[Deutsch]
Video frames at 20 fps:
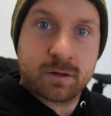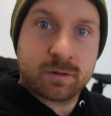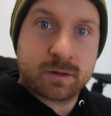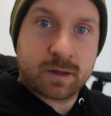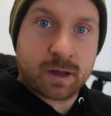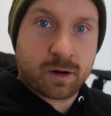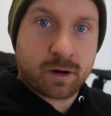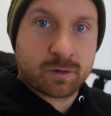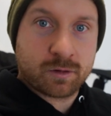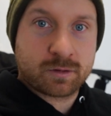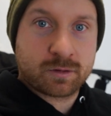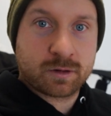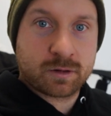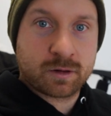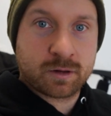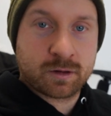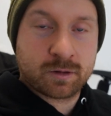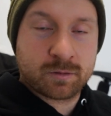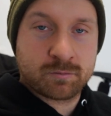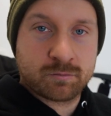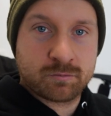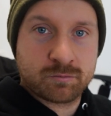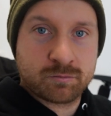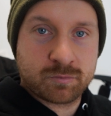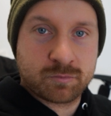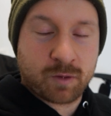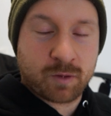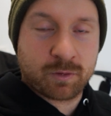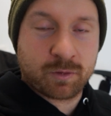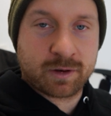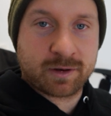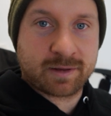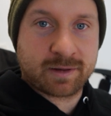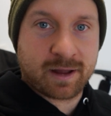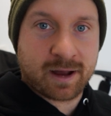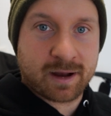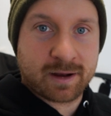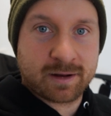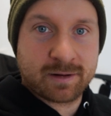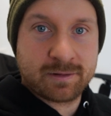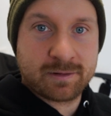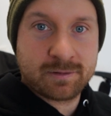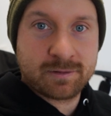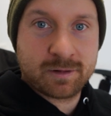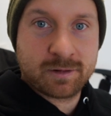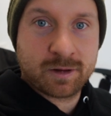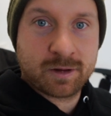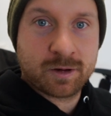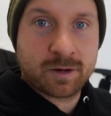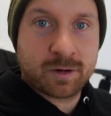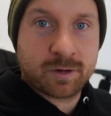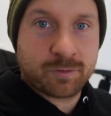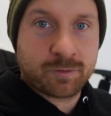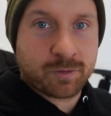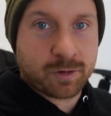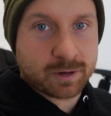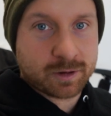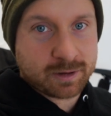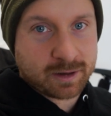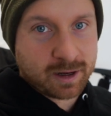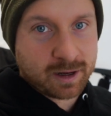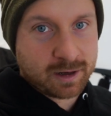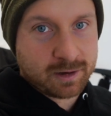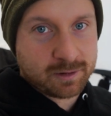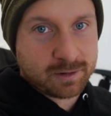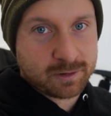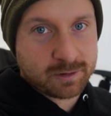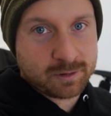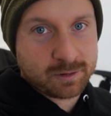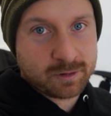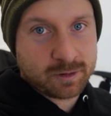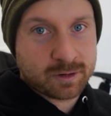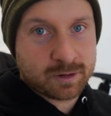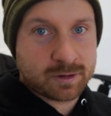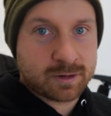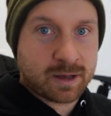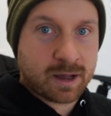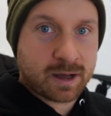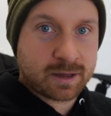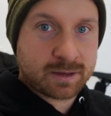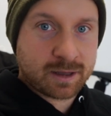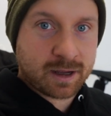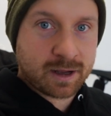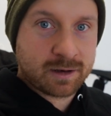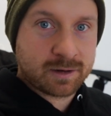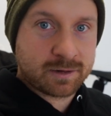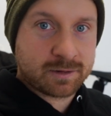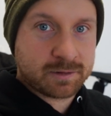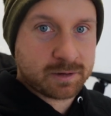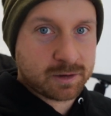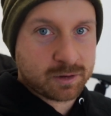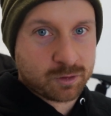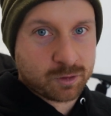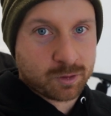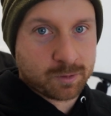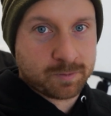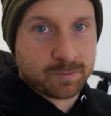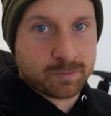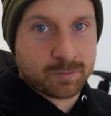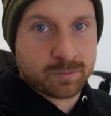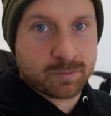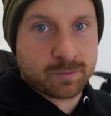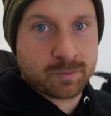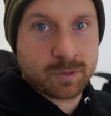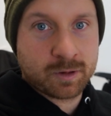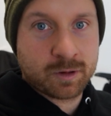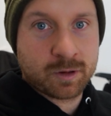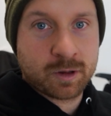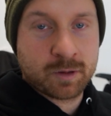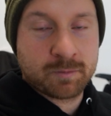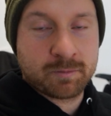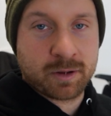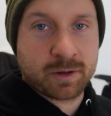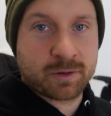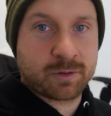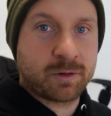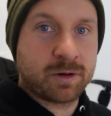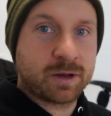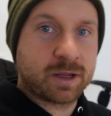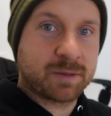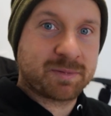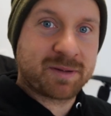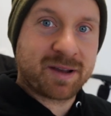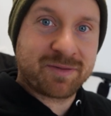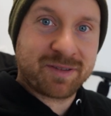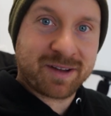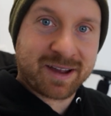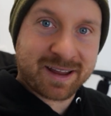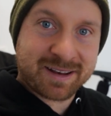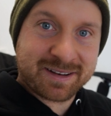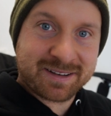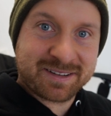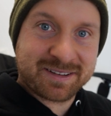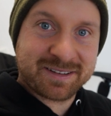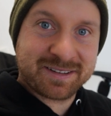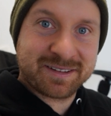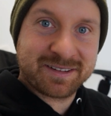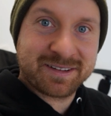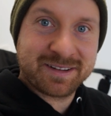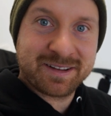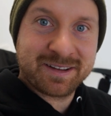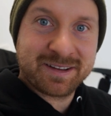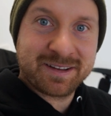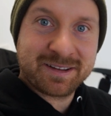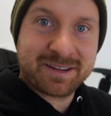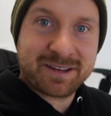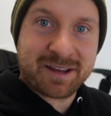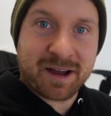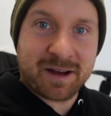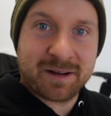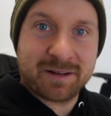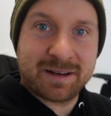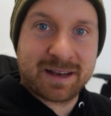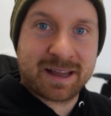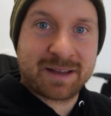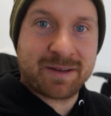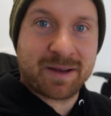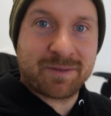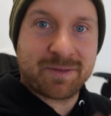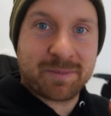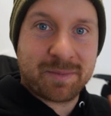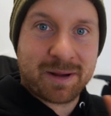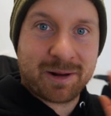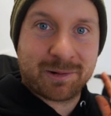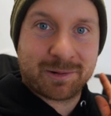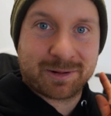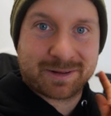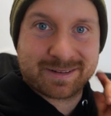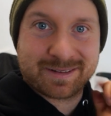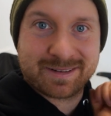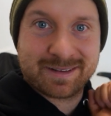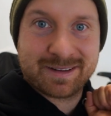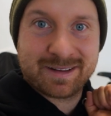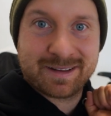Ja, und ähm, da würde ich sagen, Vorteile, Nachteile, Zielgruppen, persönliche Präferenzen. Ja, legen wir einfach mal los.